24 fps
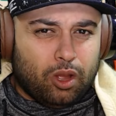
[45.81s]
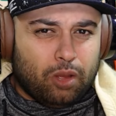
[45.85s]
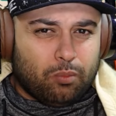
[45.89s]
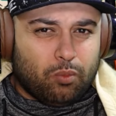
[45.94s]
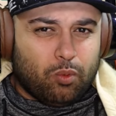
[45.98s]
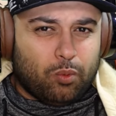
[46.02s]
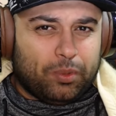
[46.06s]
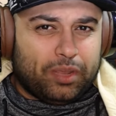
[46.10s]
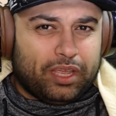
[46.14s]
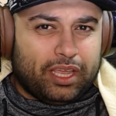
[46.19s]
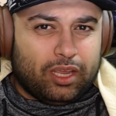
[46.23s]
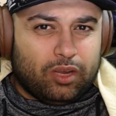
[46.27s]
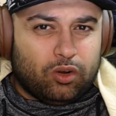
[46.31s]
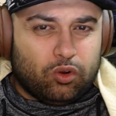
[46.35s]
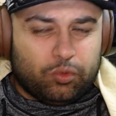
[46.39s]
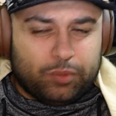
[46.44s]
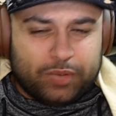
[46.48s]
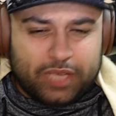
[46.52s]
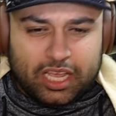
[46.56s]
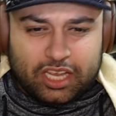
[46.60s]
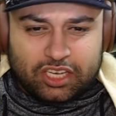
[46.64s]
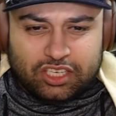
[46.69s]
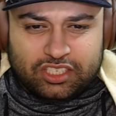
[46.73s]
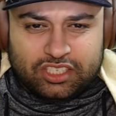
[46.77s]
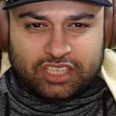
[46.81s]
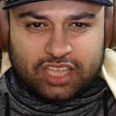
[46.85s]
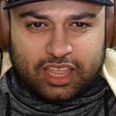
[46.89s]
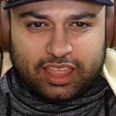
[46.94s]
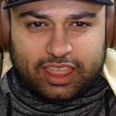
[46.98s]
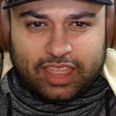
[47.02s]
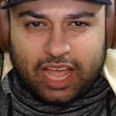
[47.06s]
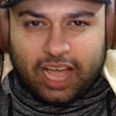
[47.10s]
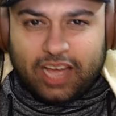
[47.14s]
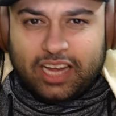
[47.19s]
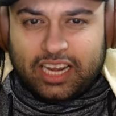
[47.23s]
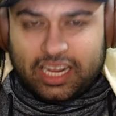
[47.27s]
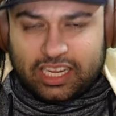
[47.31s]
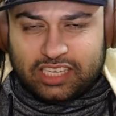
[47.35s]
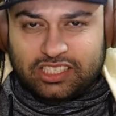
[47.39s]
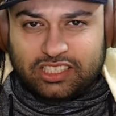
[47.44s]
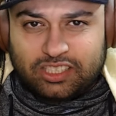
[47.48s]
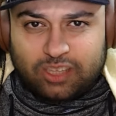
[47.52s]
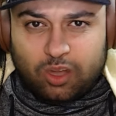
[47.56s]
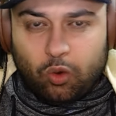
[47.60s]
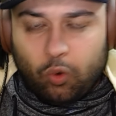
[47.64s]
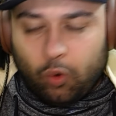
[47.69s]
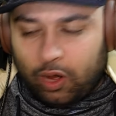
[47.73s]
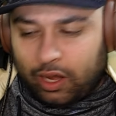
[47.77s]
ممكن وبها جزء ثاني
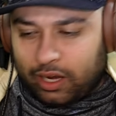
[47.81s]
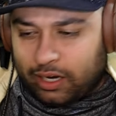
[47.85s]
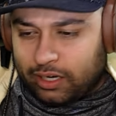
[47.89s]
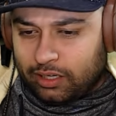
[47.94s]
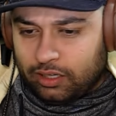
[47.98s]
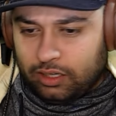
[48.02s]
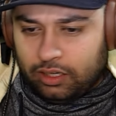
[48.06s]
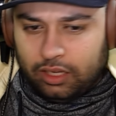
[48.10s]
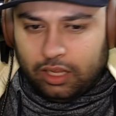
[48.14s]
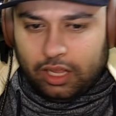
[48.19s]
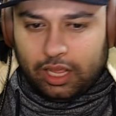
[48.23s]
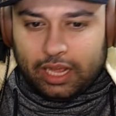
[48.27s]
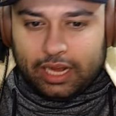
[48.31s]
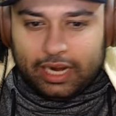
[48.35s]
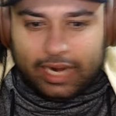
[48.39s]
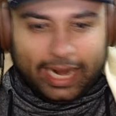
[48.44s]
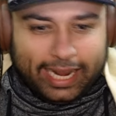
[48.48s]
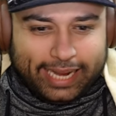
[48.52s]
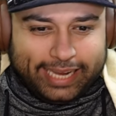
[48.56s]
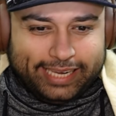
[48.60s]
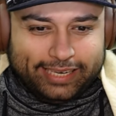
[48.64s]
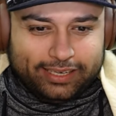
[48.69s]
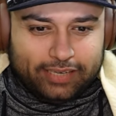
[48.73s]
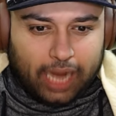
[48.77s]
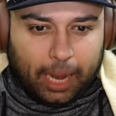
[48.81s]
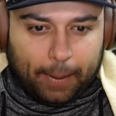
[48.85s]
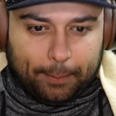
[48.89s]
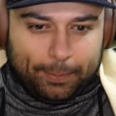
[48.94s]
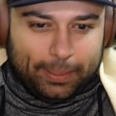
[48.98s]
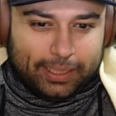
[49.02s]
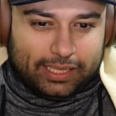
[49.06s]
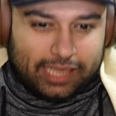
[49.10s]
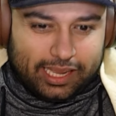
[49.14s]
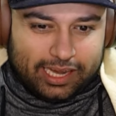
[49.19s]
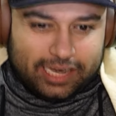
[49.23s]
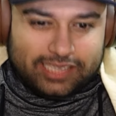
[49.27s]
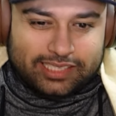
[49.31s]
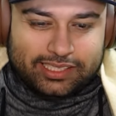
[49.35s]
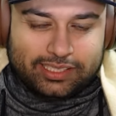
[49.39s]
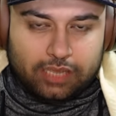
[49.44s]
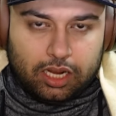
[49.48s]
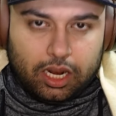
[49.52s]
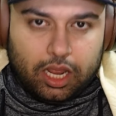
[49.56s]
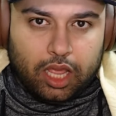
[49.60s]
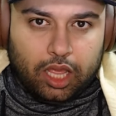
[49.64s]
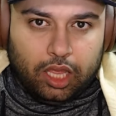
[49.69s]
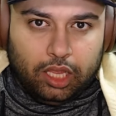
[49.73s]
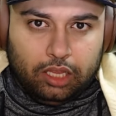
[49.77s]
اتصور لكن حبيت
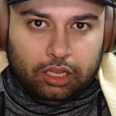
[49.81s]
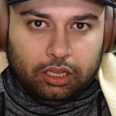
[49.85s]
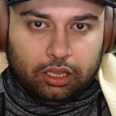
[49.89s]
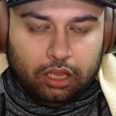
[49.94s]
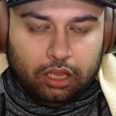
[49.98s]
انزلها